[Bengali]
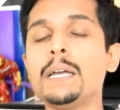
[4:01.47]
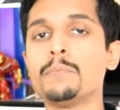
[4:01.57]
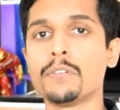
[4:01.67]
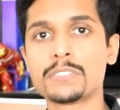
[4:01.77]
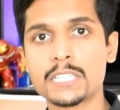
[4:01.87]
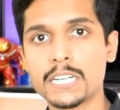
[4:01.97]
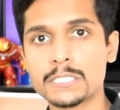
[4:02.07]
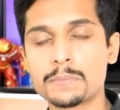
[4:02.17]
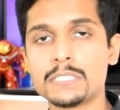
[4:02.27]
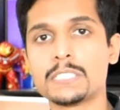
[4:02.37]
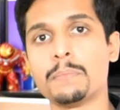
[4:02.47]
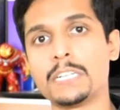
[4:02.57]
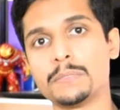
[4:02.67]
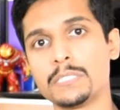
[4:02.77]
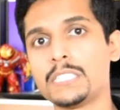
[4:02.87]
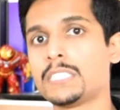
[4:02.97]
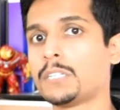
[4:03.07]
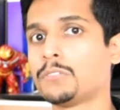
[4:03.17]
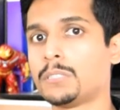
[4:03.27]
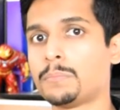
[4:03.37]
প্রফেশনাল এক্সপিরিয়েন্সে মাঝে মাঝে
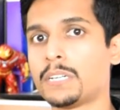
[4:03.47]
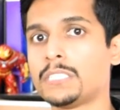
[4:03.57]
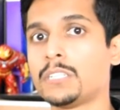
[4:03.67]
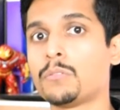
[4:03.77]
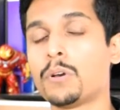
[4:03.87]
যেটা হতে পারে যে